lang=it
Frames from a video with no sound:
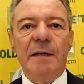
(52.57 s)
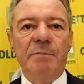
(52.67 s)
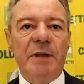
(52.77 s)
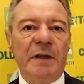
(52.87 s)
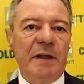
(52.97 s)

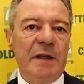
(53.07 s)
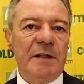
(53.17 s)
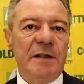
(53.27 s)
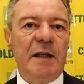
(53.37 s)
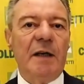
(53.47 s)
perché
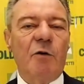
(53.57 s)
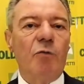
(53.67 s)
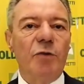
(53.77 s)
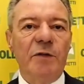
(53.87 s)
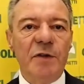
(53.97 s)
si era
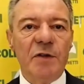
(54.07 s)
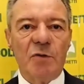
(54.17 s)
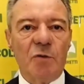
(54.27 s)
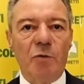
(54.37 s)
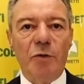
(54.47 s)

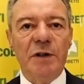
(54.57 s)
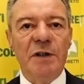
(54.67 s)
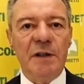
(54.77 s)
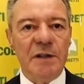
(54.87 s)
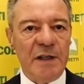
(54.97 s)
condiviso con i
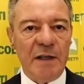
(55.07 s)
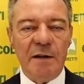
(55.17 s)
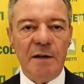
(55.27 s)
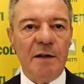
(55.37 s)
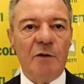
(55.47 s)

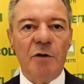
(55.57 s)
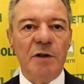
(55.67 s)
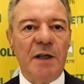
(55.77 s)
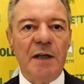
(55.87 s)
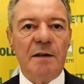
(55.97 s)
dirigenti di
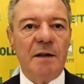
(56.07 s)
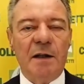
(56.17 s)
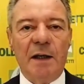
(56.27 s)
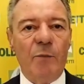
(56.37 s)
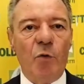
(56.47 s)
Coldiretti
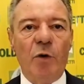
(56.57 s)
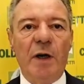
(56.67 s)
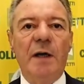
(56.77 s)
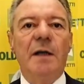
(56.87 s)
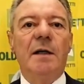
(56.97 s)
Cremona